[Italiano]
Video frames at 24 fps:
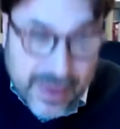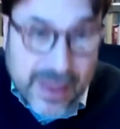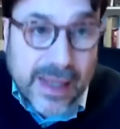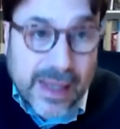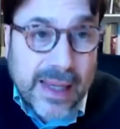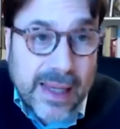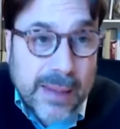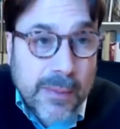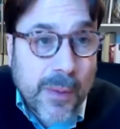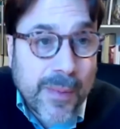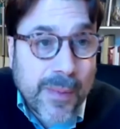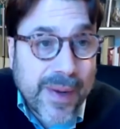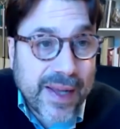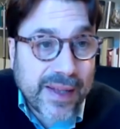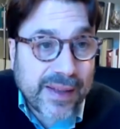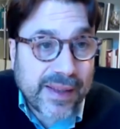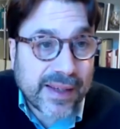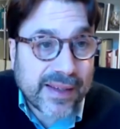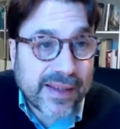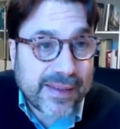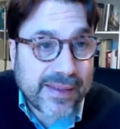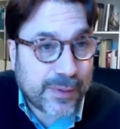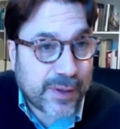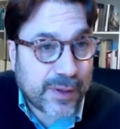i
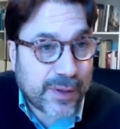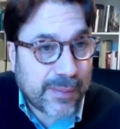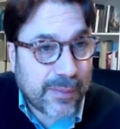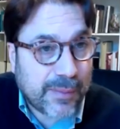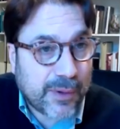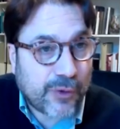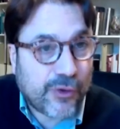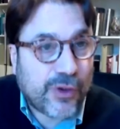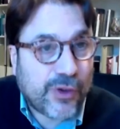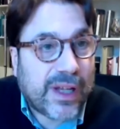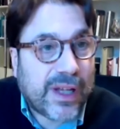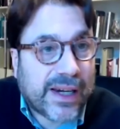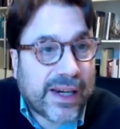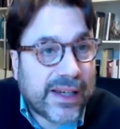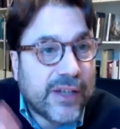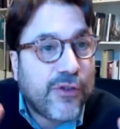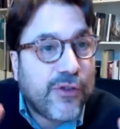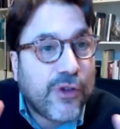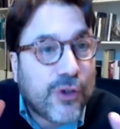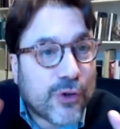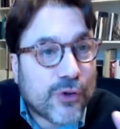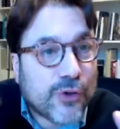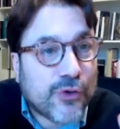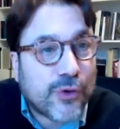momenti che si potrebbero citare. Ne
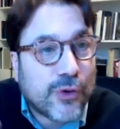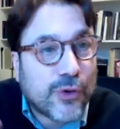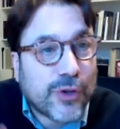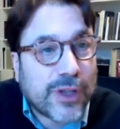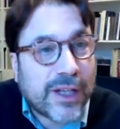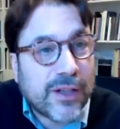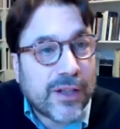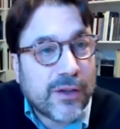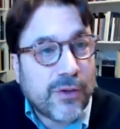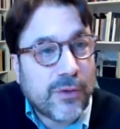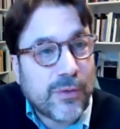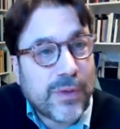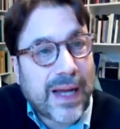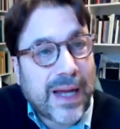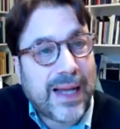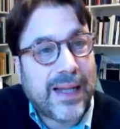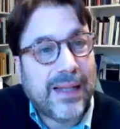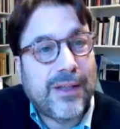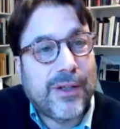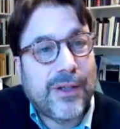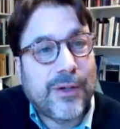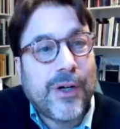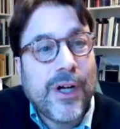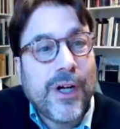cito soltanto un
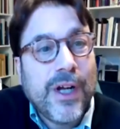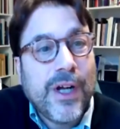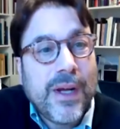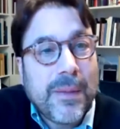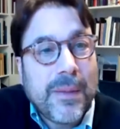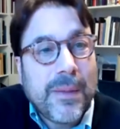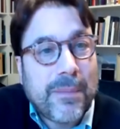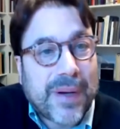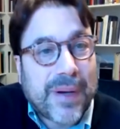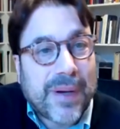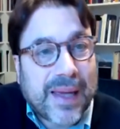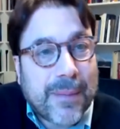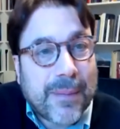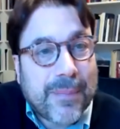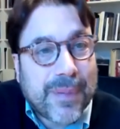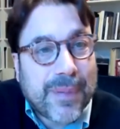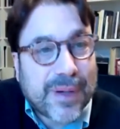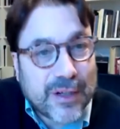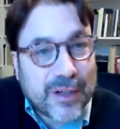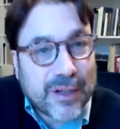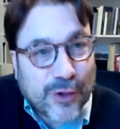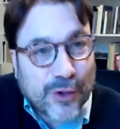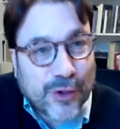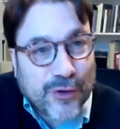altro perché per
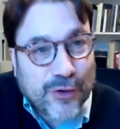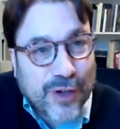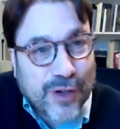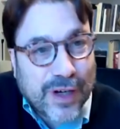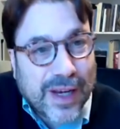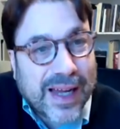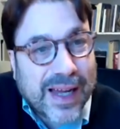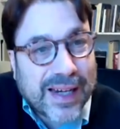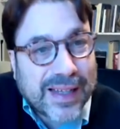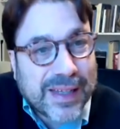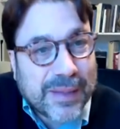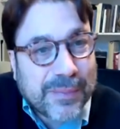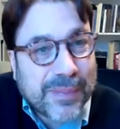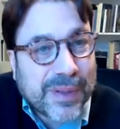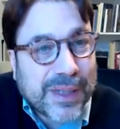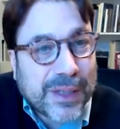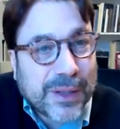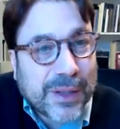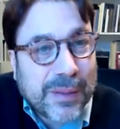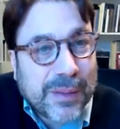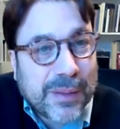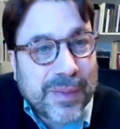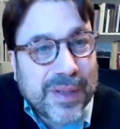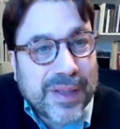gli storici dell'arte è
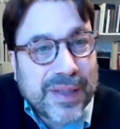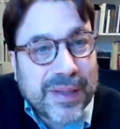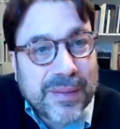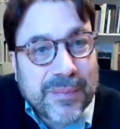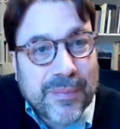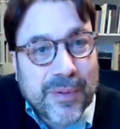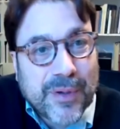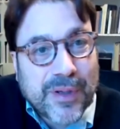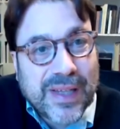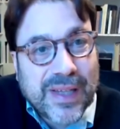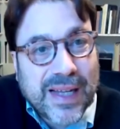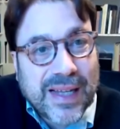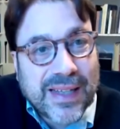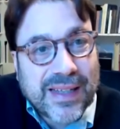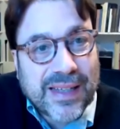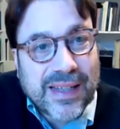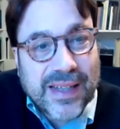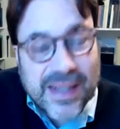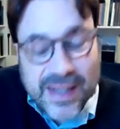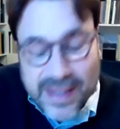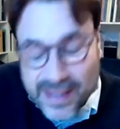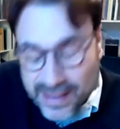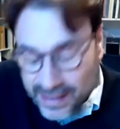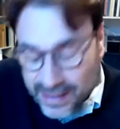particolarmente importante.